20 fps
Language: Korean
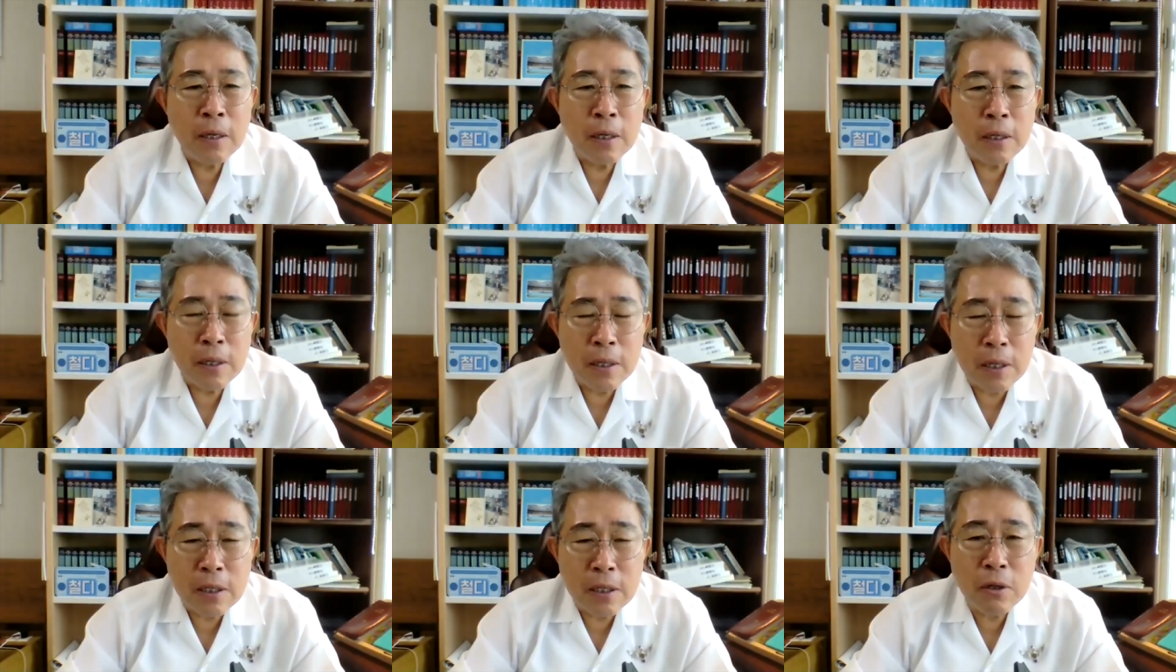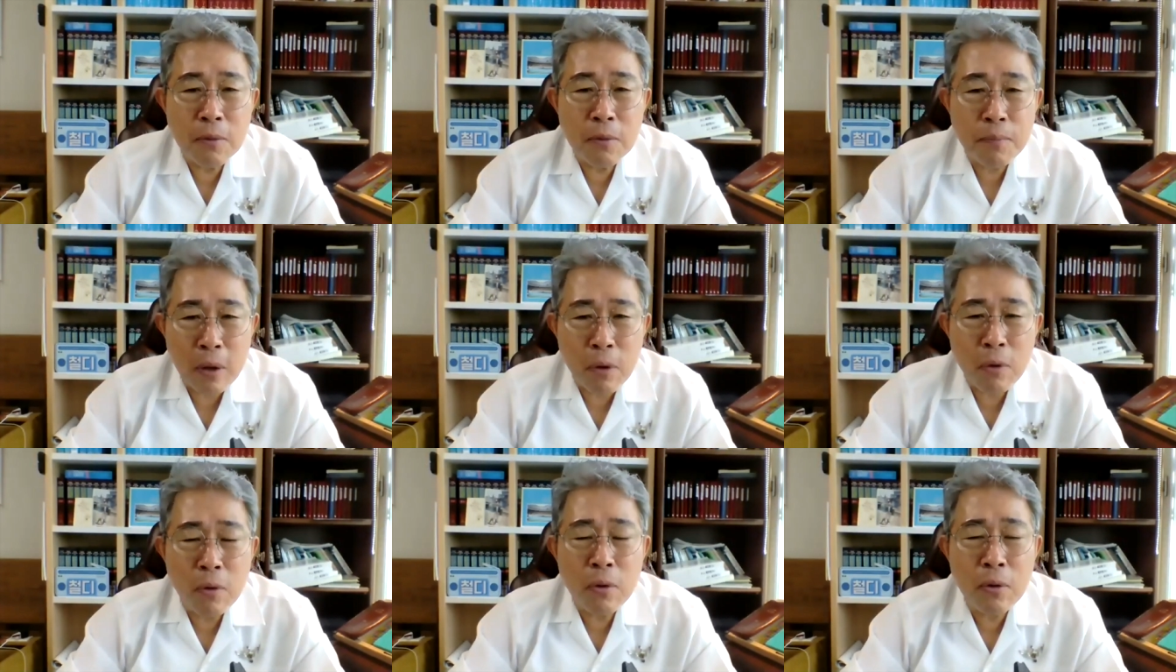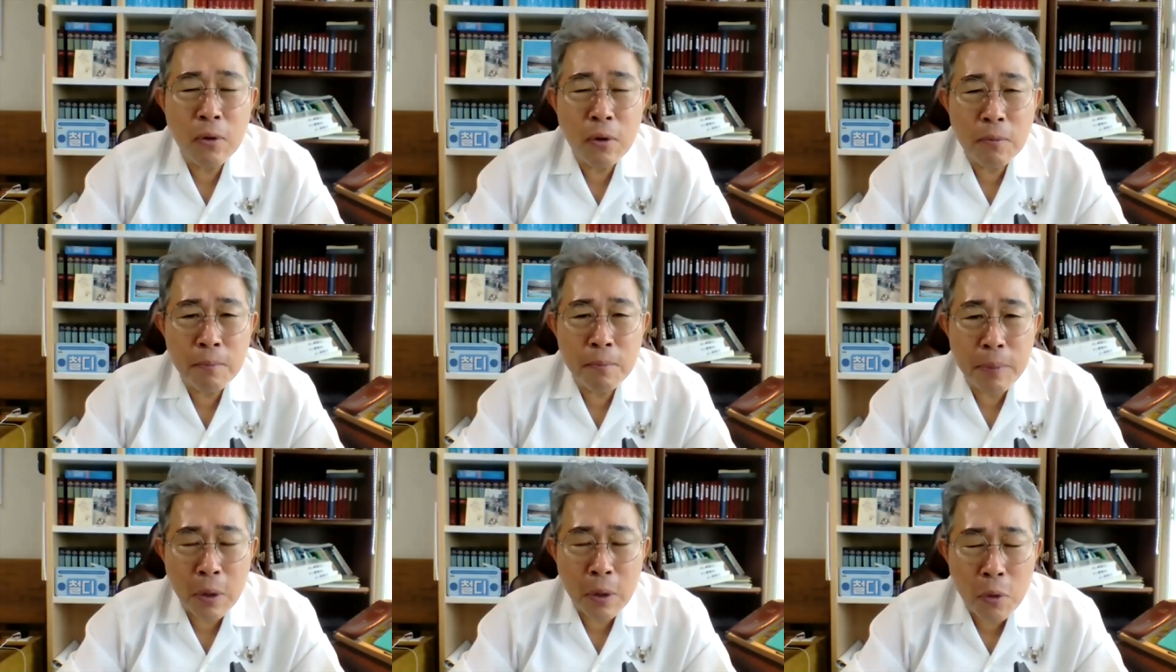그래서 배울
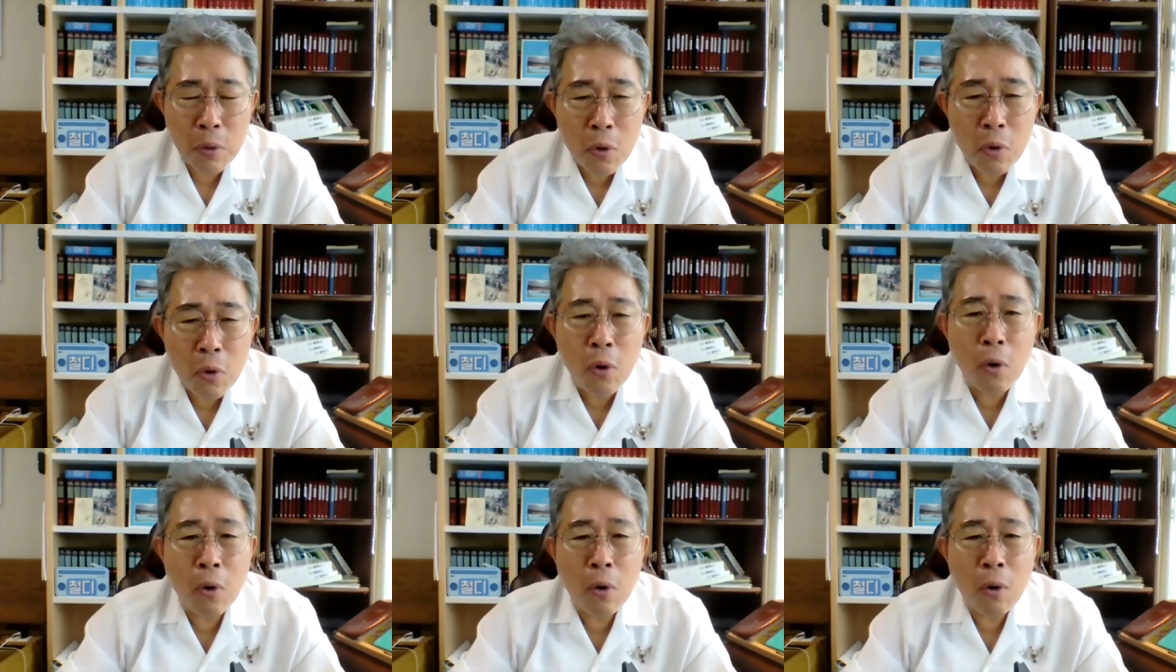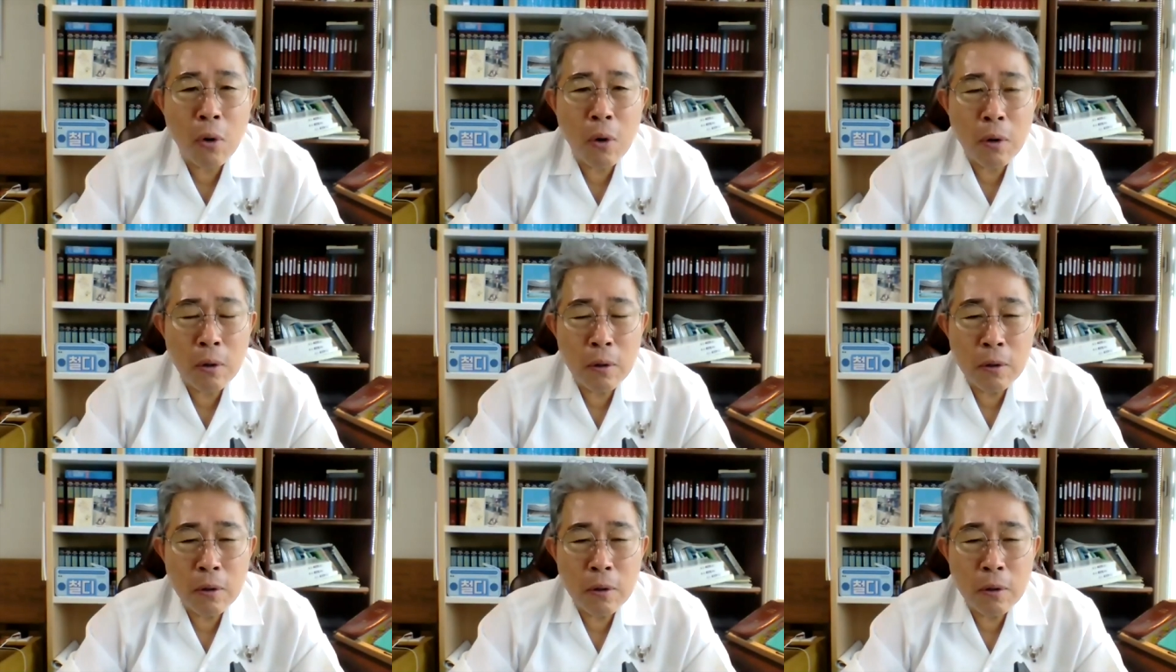건 배우고